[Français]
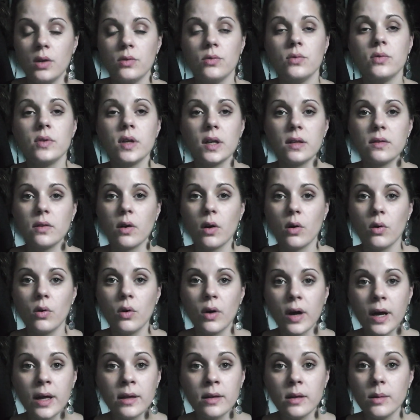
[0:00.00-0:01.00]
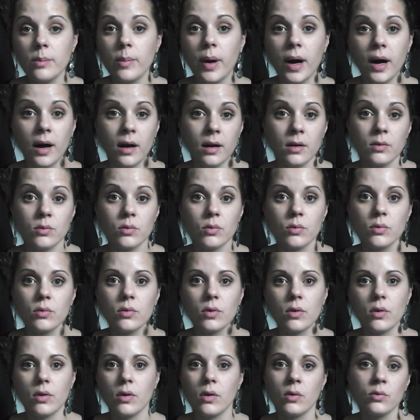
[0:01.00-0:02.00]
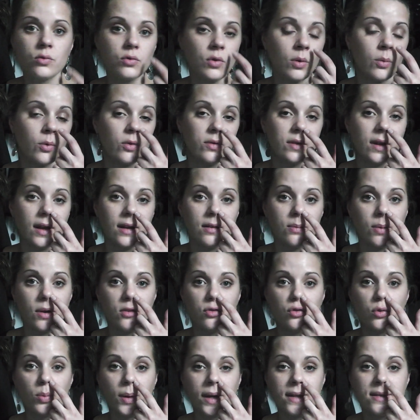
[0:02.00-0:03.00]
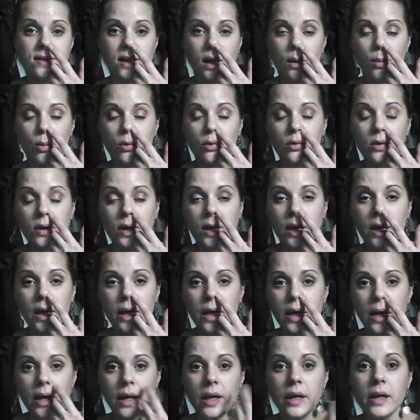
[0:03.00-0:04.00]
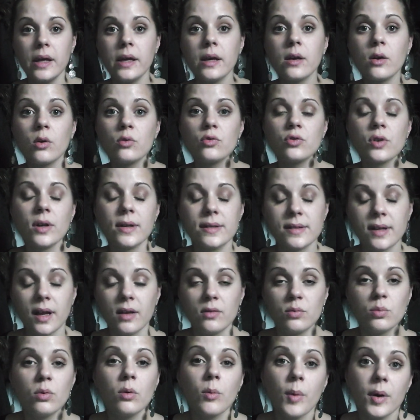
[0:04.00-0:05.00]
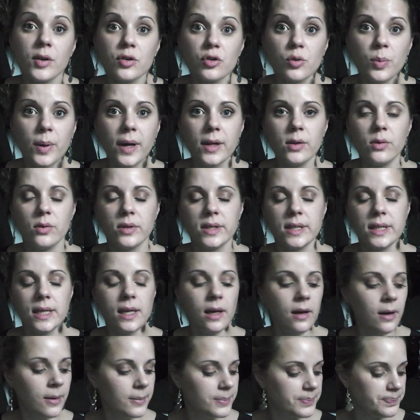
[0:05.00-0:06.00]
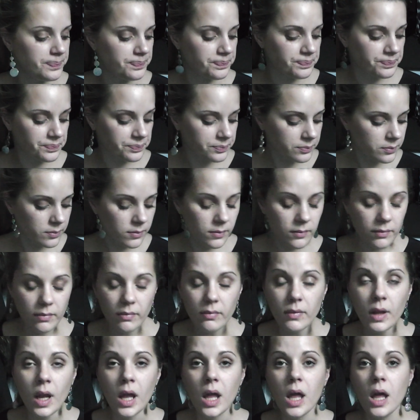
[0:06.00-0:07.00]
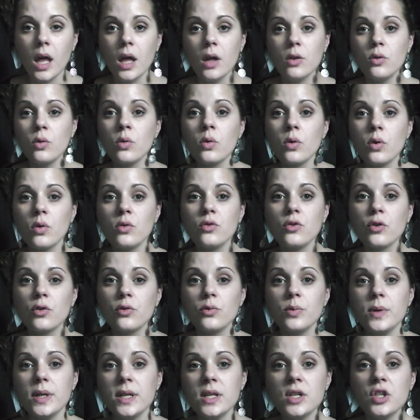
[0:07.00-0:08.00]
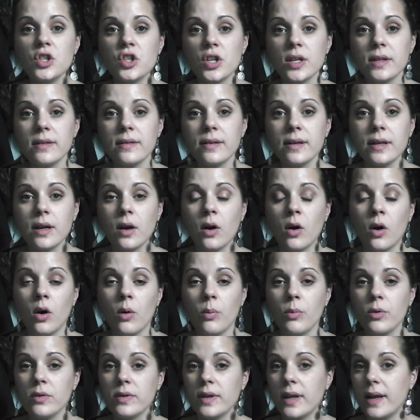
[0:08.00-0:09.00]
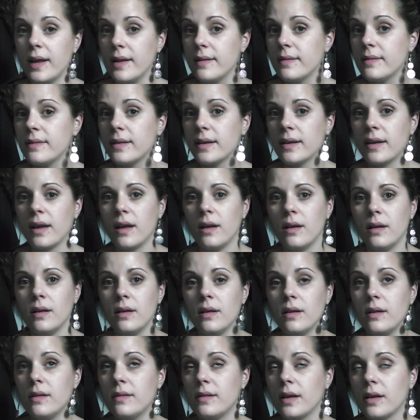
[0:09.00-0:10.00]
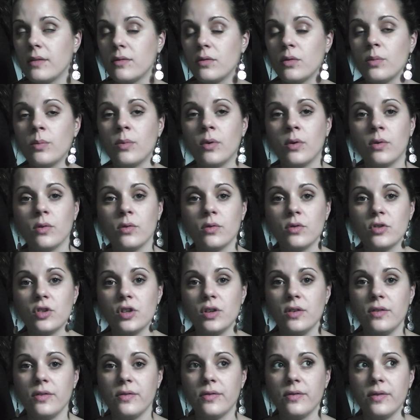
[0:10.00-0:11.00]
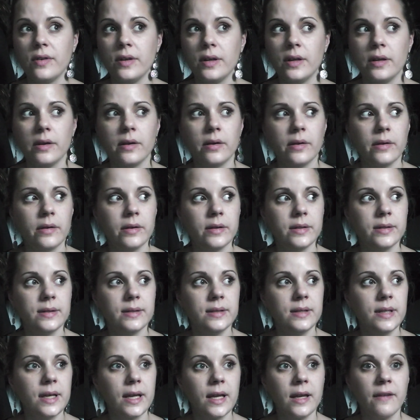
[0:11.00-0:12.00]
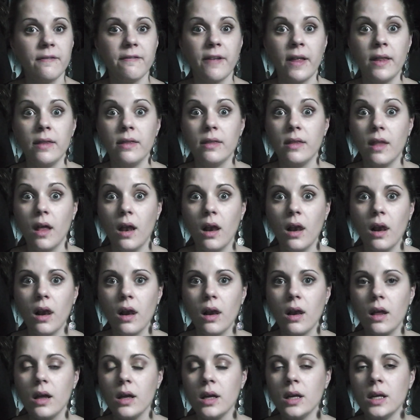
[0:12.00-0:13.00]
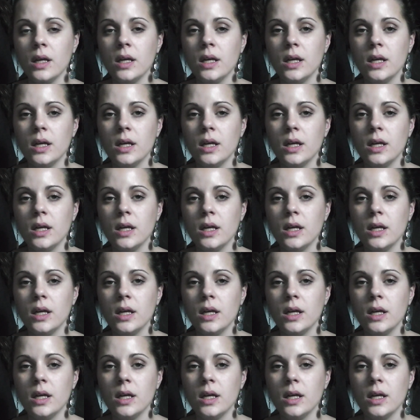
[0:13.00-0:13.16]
du secteur Lorraine et Barin donc quand je suis à Moselle bah, je suis près de Saarbrück et quand je suis à Strasbourg bah, je suis près de Kiel donc aujourd'hui j'étais en Moselle-Est, exactement j'ai fait Steering Wendel